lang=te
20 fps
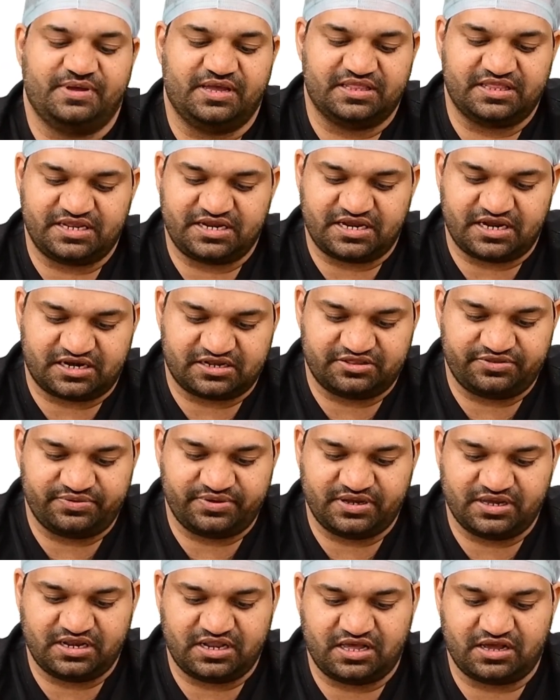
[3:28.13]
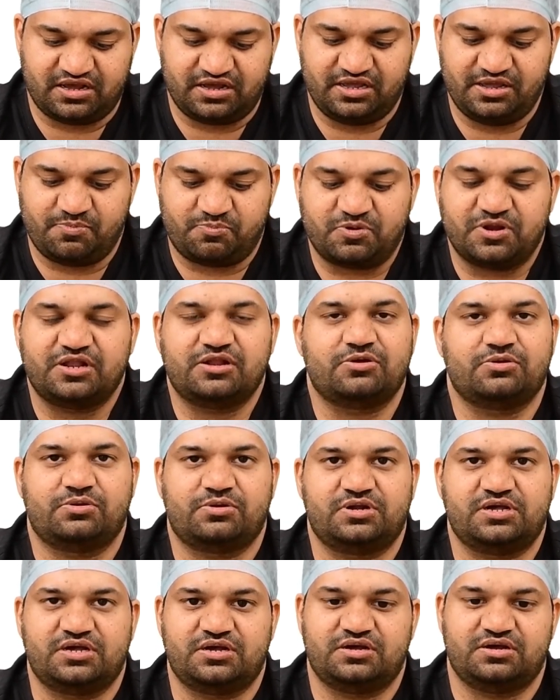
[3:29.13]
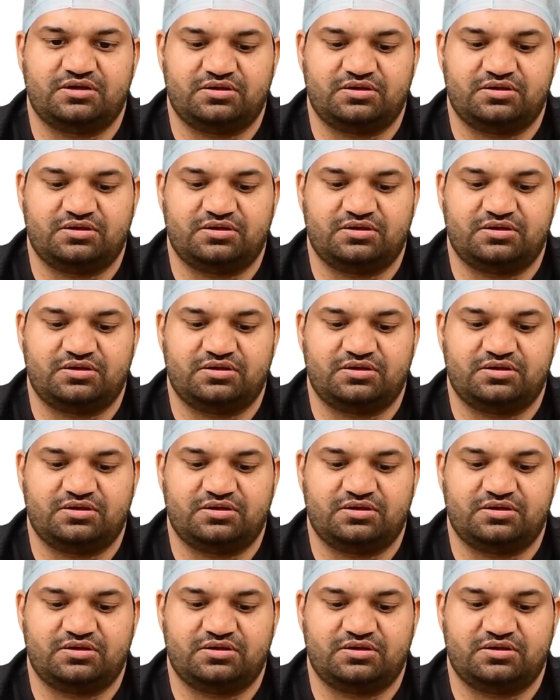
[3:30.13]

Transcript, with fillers: ఎందరికి అర్థమయ్యేలాగా ఎప్పుడైనా కూడా